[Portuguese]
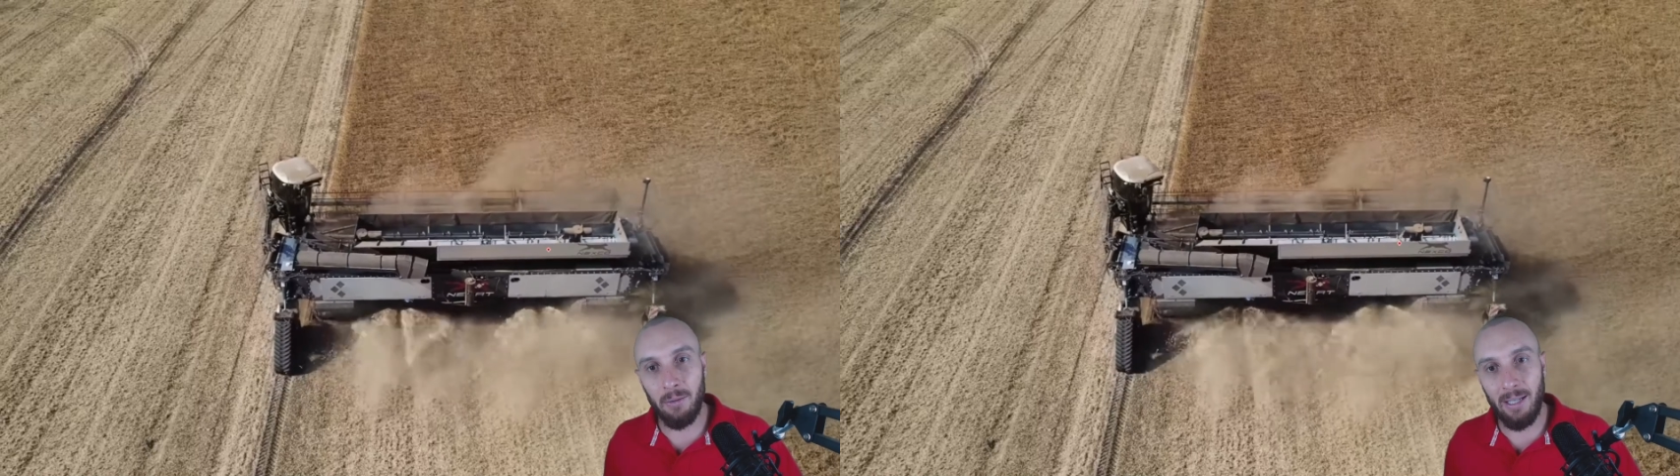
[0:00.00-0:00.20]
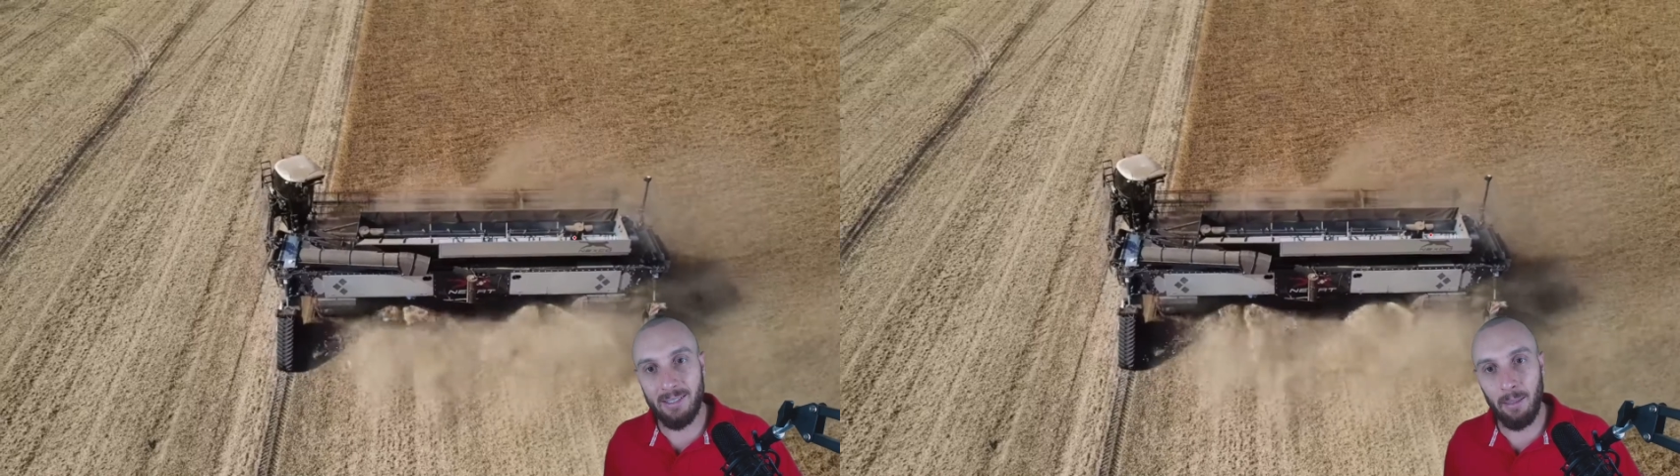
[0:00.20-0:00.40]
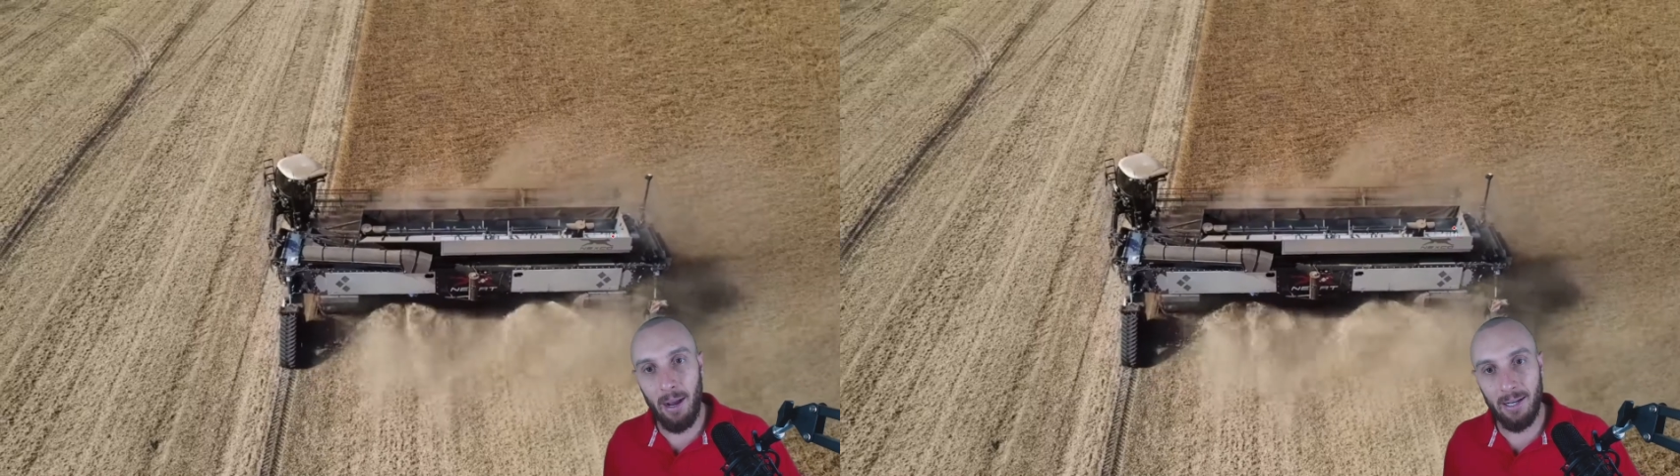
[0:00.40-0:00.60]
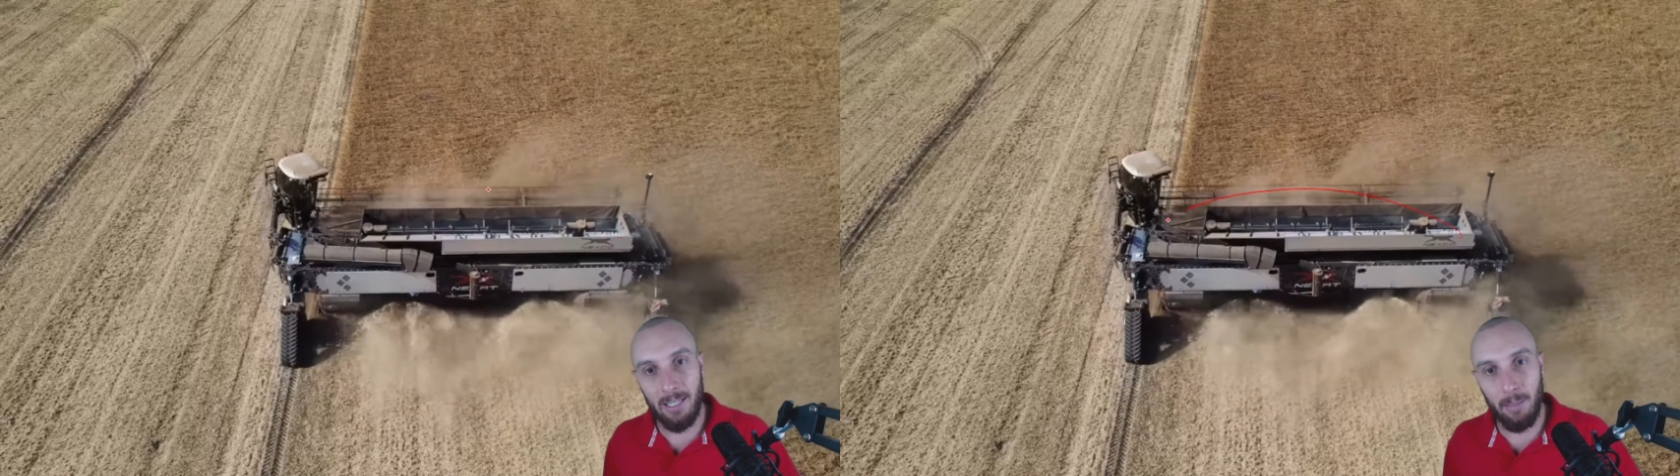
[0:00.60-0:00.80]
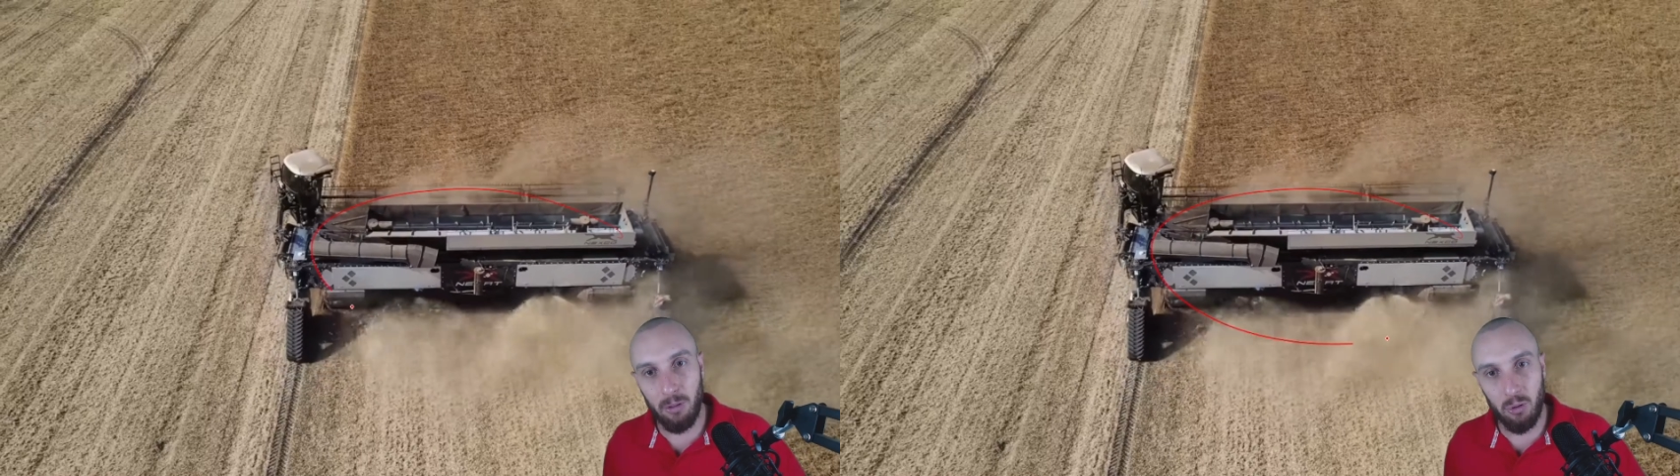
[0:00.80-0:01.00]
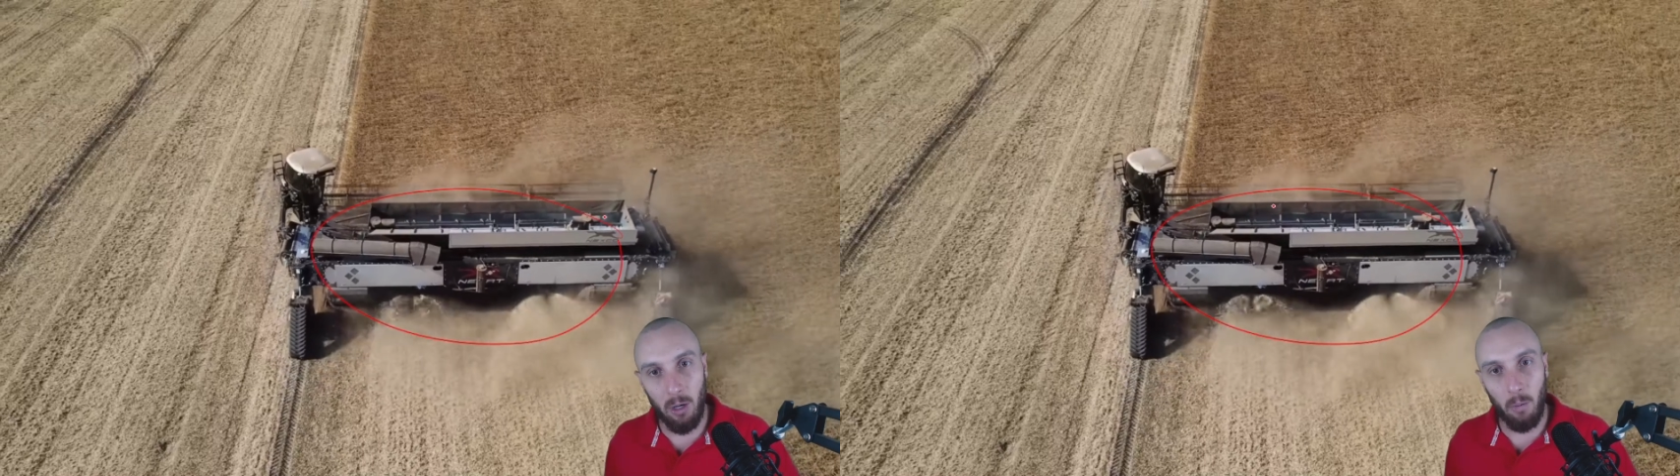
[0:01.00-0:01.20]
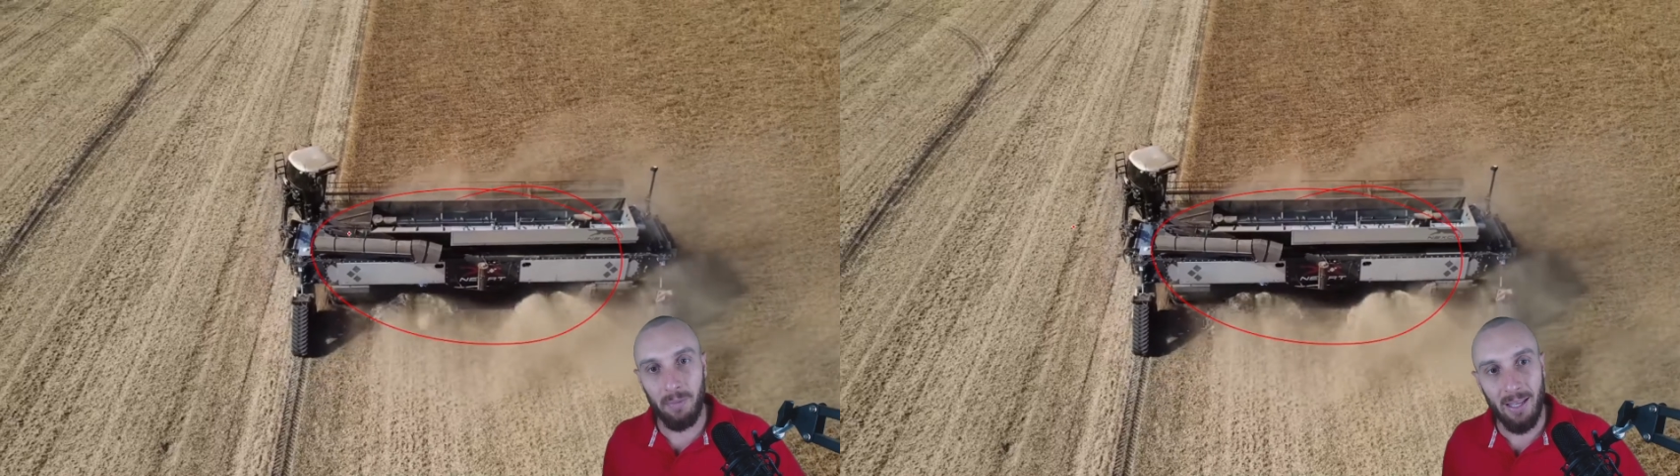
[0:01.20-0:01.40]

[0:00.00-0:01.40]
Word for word: dessa máquina aqui, pessoal,